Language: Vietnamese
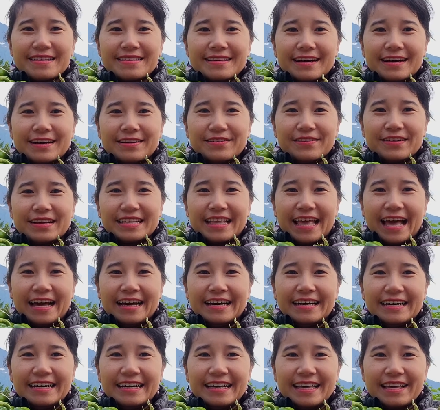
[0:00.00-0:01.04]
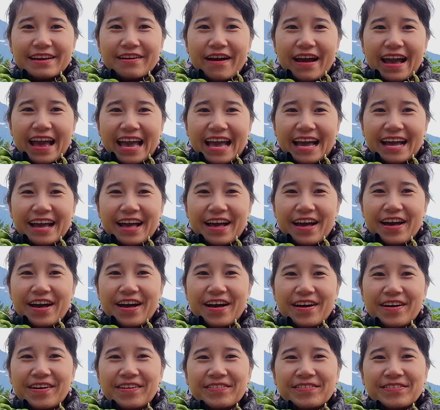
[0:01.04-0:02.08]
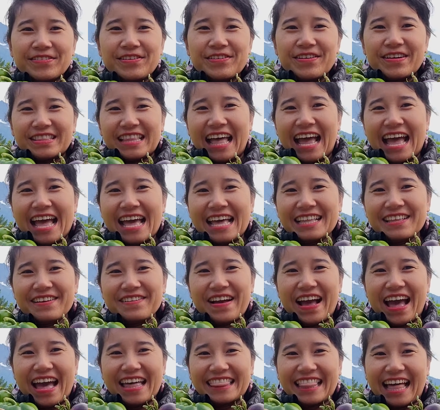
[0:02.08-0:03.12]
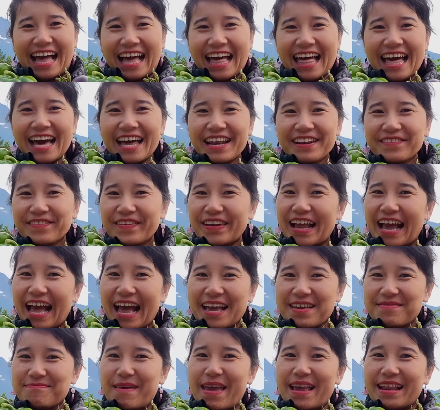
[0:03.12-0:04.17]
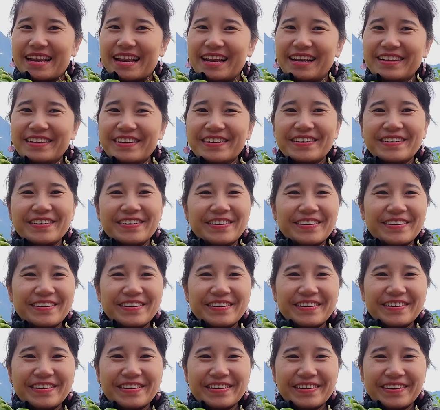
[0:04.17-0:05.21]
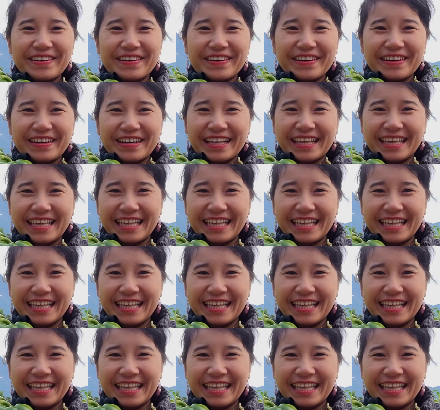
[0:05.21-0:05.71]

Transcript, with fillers: trời luôn cả nhà ơi có ăn không nhúng ta nhúng hà tặng hết nguyên hai mẹt này luôn